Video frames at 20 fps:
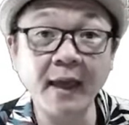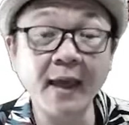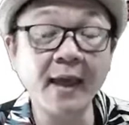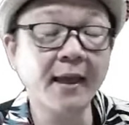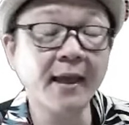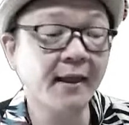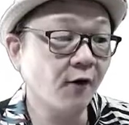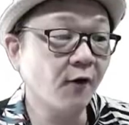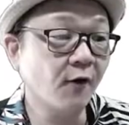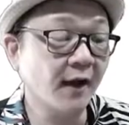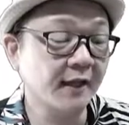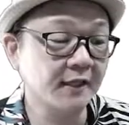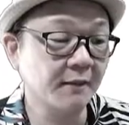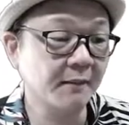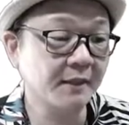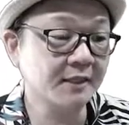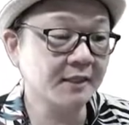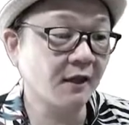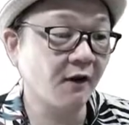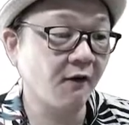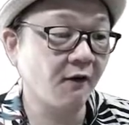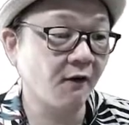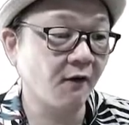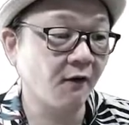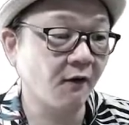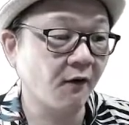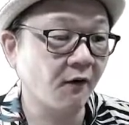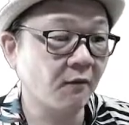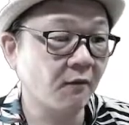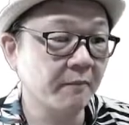ไหมเขาอาจจะไปต่อ
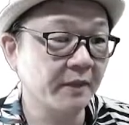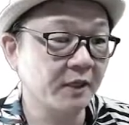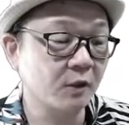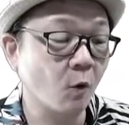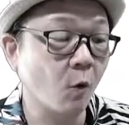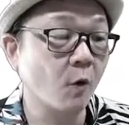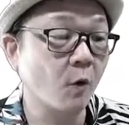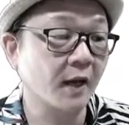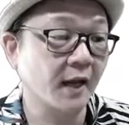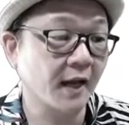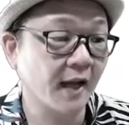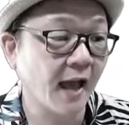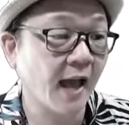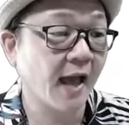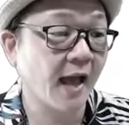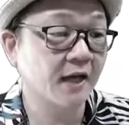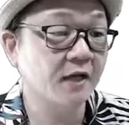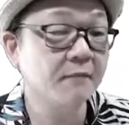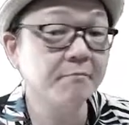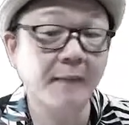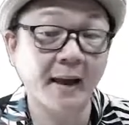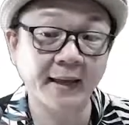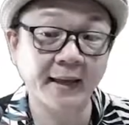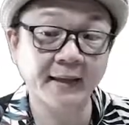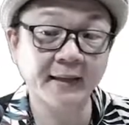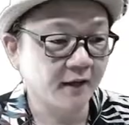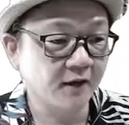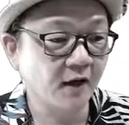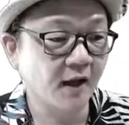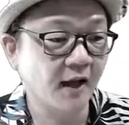เป็นโครงหลังคาขึ้นไป
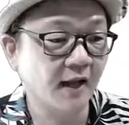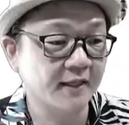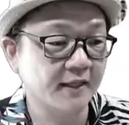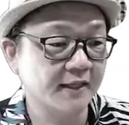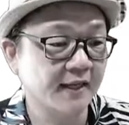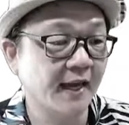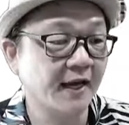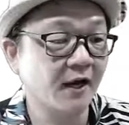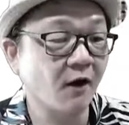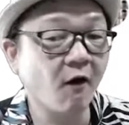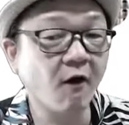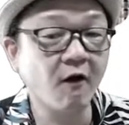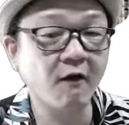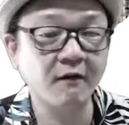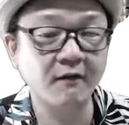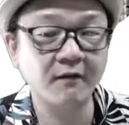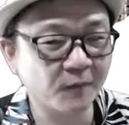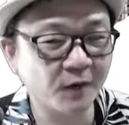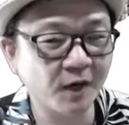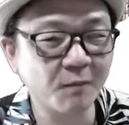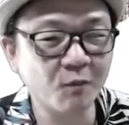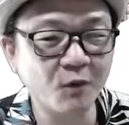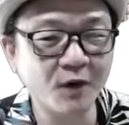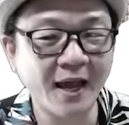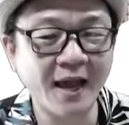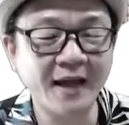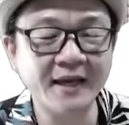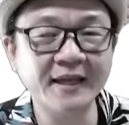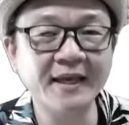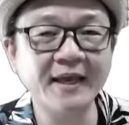แล้วก็อาจจะกั้นห้องโบราณโบ
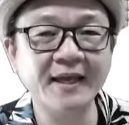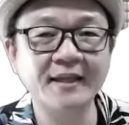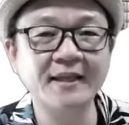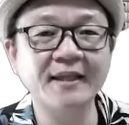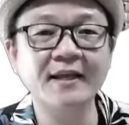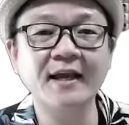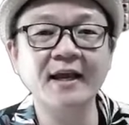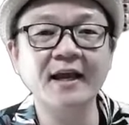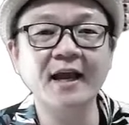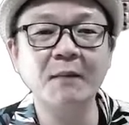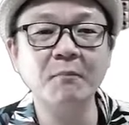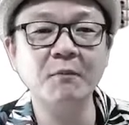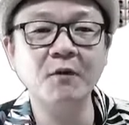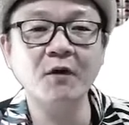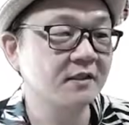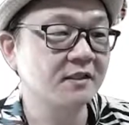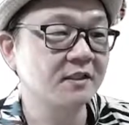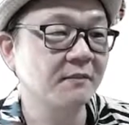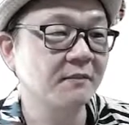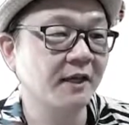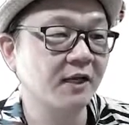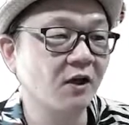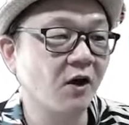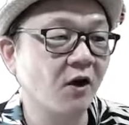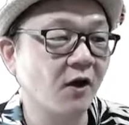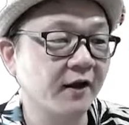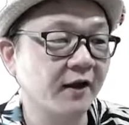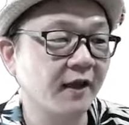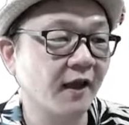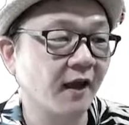ราณนี่เห็นเลยนะครับคือสมัยก่
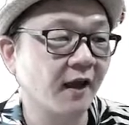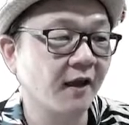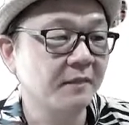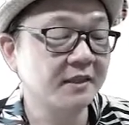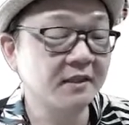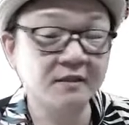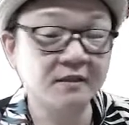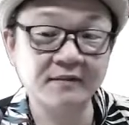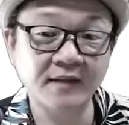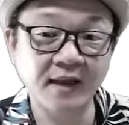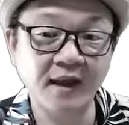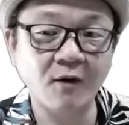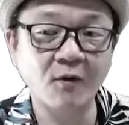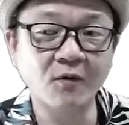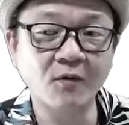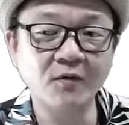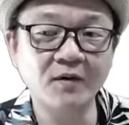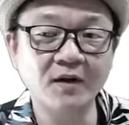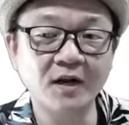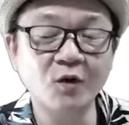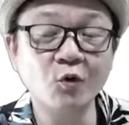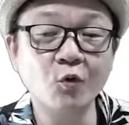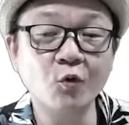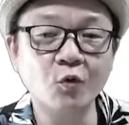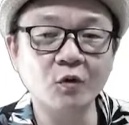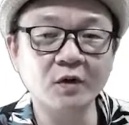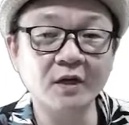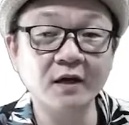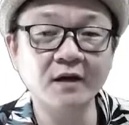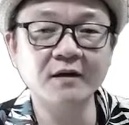อนเนี่ยมีตึกแถวแล้วลูก
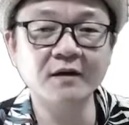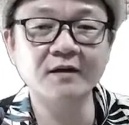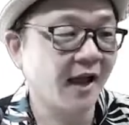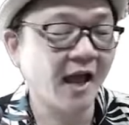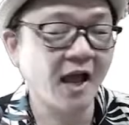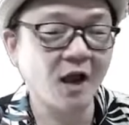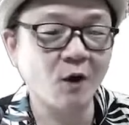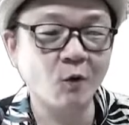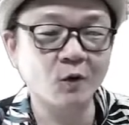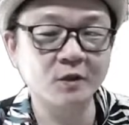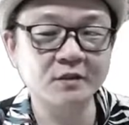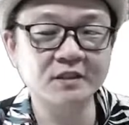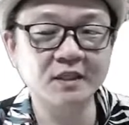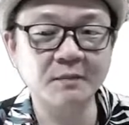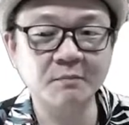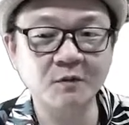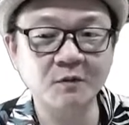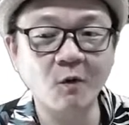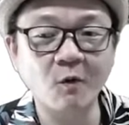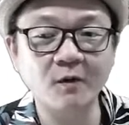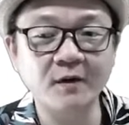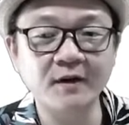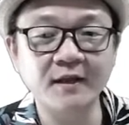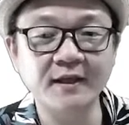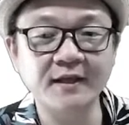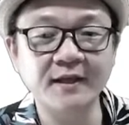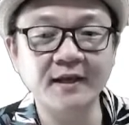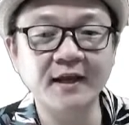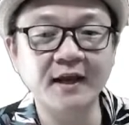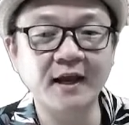เยอะ 5 คน 10 คนอะไร
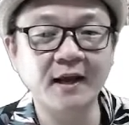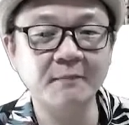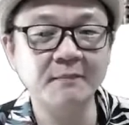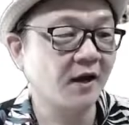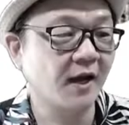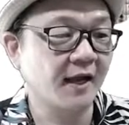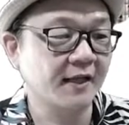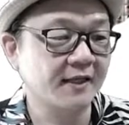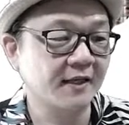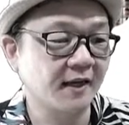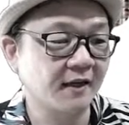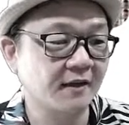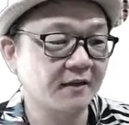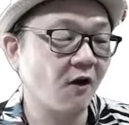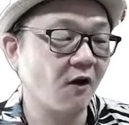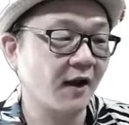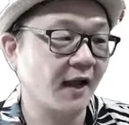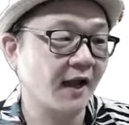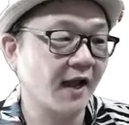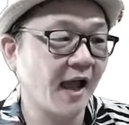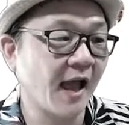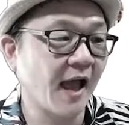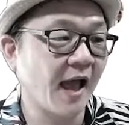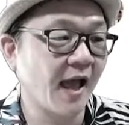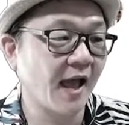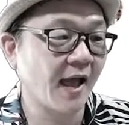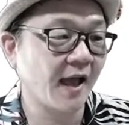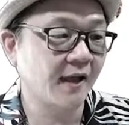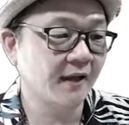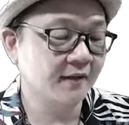เงี้ยนะครับก็อาจจะต่อหลังคา
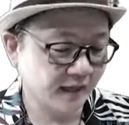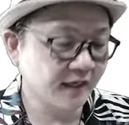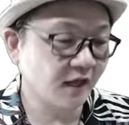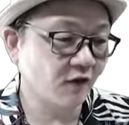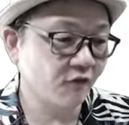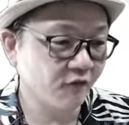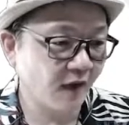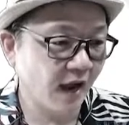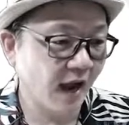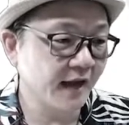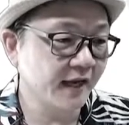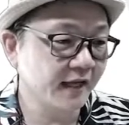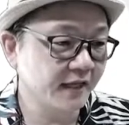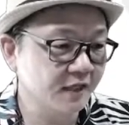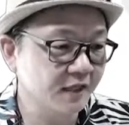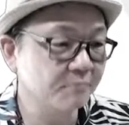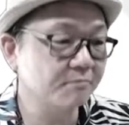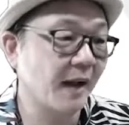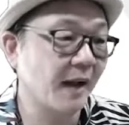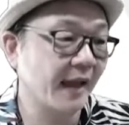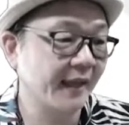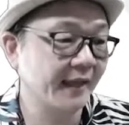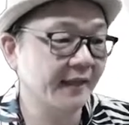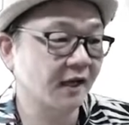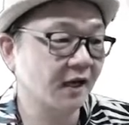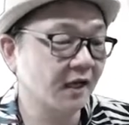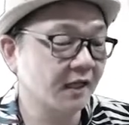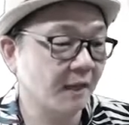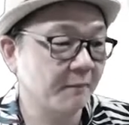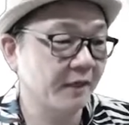ชั้นดาดฟ้าเนี่ยขึ้นไป แล้
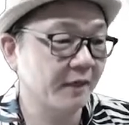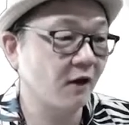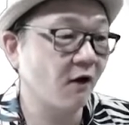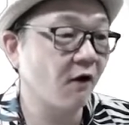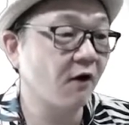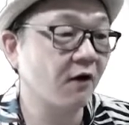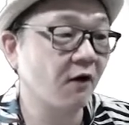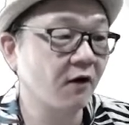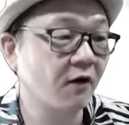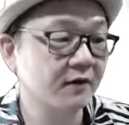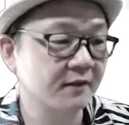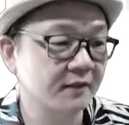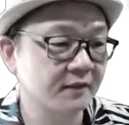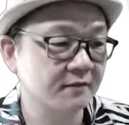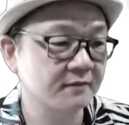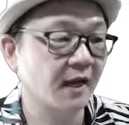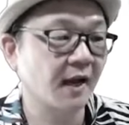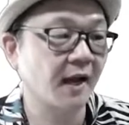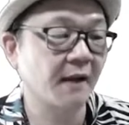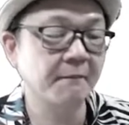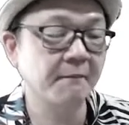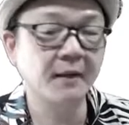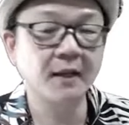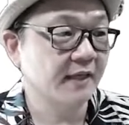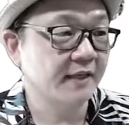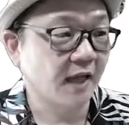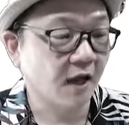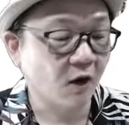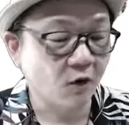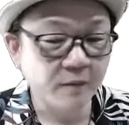วก็ทำเป็นห้องห้องหนึ่งนะครับแต่
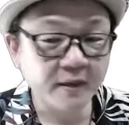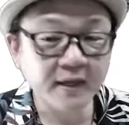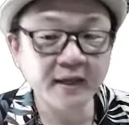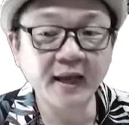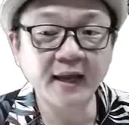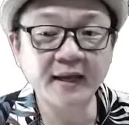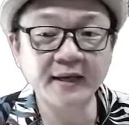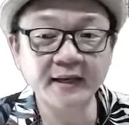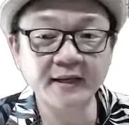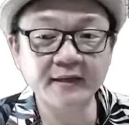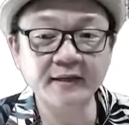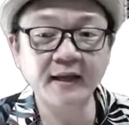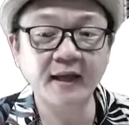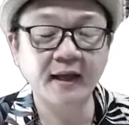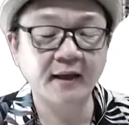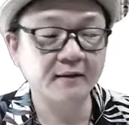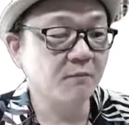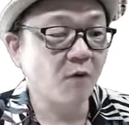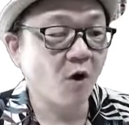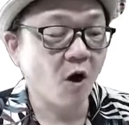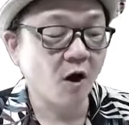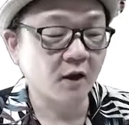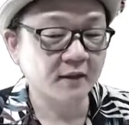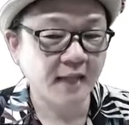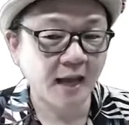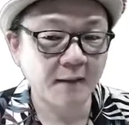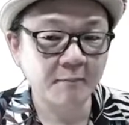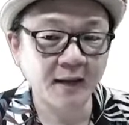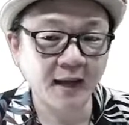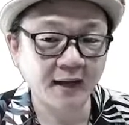อย่างพี่ไอรินเนี่ยจะบอก
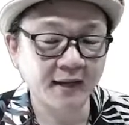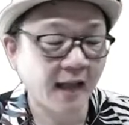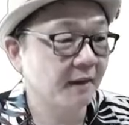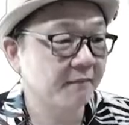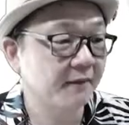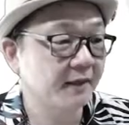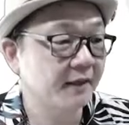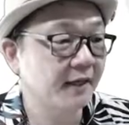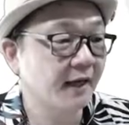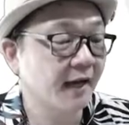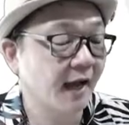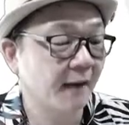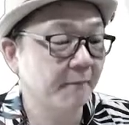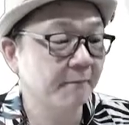ตามหลักแบบนี้นะค